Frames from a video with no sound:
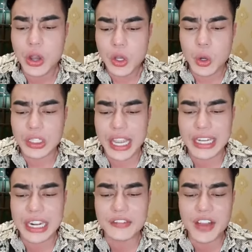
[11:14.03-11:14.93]
của
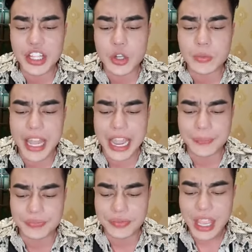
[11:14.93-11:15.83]
thầy đến với chúng
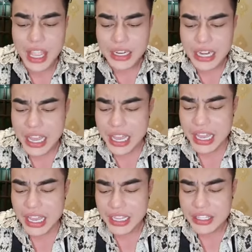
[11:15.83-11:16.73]
em
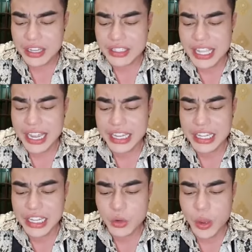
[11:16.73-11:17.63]
để dựng
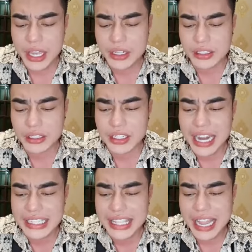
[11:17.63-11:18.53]
xây quê hương tương
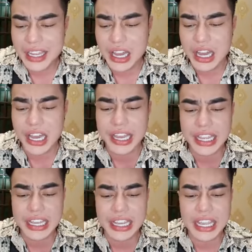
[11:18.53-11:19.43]
lai sáng ngời
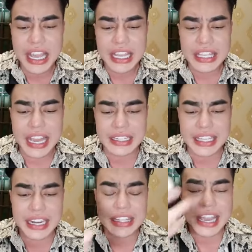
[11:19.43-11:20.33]
nhanh
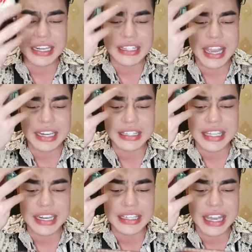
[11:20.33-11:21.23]
nhanh nhanh nhanh
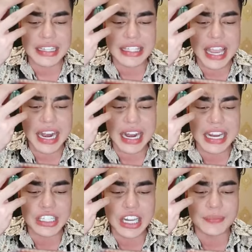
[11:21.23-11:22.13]
nhanh nhanh sẽ
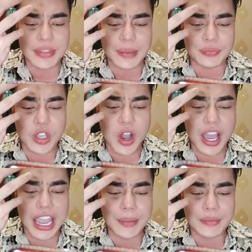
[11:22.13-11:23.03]
livestream dùm cho
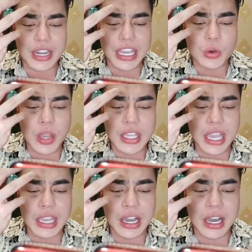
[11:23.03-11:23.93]
em đi quý
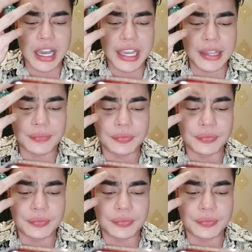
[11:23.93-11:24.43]
vị ơi